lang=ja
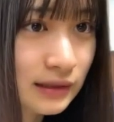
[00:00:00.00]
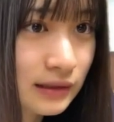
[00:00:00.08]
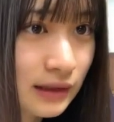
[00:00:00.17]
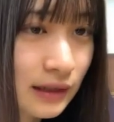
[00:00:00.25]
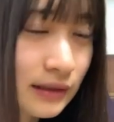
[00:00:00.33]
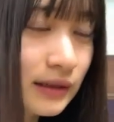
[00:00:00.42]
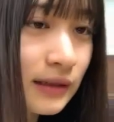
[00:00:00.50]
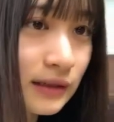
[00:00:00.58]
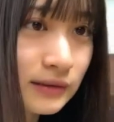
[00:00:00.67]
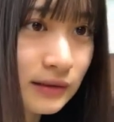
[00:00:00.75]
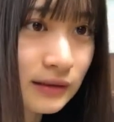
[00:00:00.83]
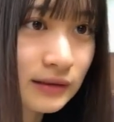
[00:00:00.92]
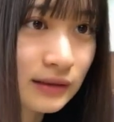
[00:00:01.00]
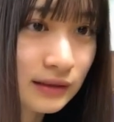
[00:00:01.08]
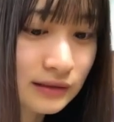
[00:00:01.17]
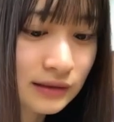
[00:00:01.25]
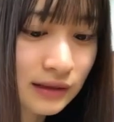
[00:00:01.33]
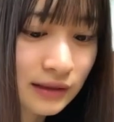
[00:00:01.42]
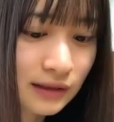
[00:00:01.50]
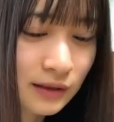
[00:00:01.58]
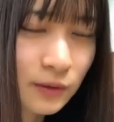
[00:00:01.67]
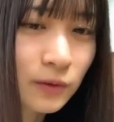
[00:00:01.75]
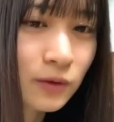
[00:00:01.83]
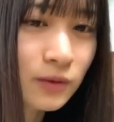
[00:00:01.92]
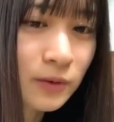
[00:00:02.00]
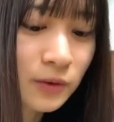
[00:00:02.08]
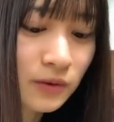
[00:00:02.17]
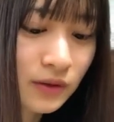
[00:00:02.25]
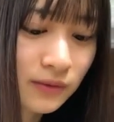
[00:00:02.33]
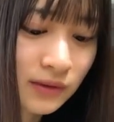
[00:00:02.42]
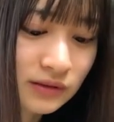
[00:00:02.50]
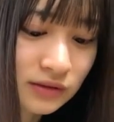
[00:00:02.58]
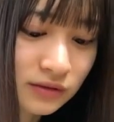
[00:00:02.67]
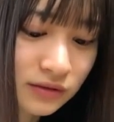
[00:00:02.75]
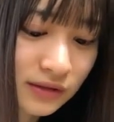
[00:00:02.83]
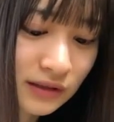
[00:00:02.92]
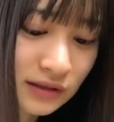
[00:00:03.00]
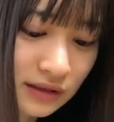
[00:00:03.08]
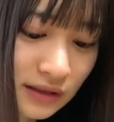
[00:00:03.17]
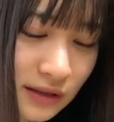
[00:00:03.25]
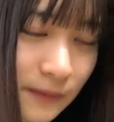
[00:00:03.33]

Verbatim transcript: あったかくなるからさなんか心もほわほわするのが好き